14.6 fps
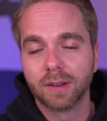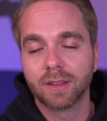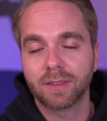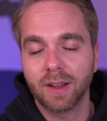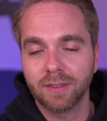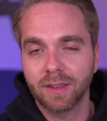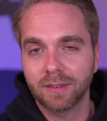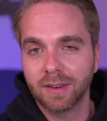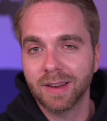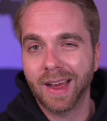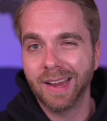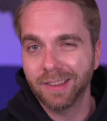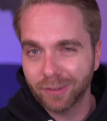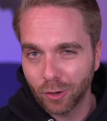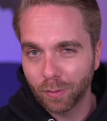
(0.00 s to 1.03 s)
Das Ganze hat ihn
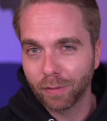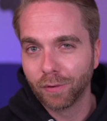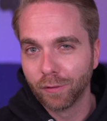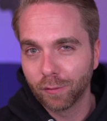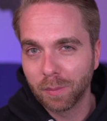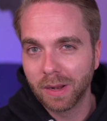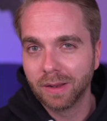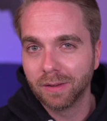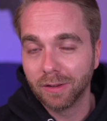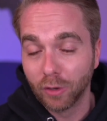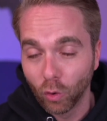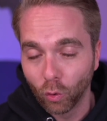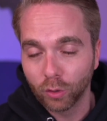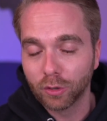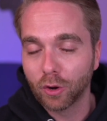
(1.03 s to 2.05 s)
1,5
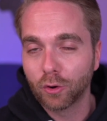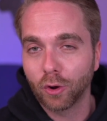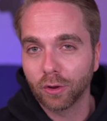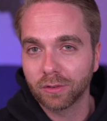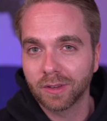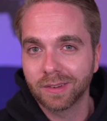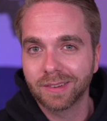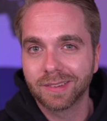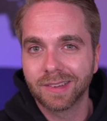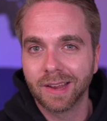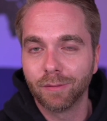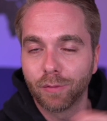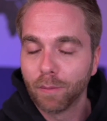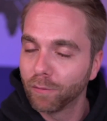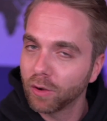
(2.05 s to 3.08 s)
Millionen gekostet,
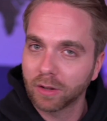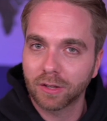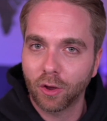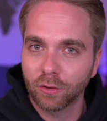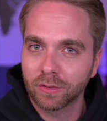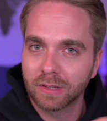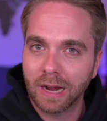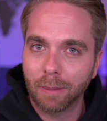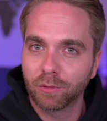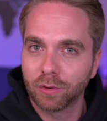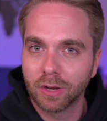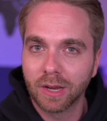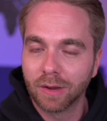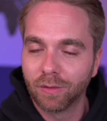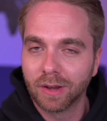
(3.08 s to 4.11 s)
denn 500.000 gab es
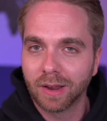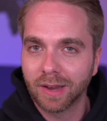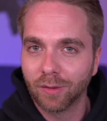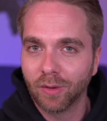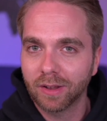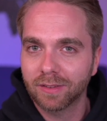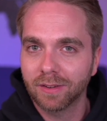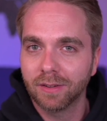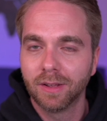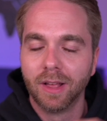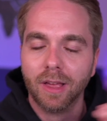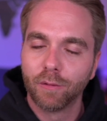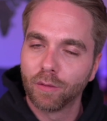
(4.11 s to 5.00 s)
für den Gewinner der Wette,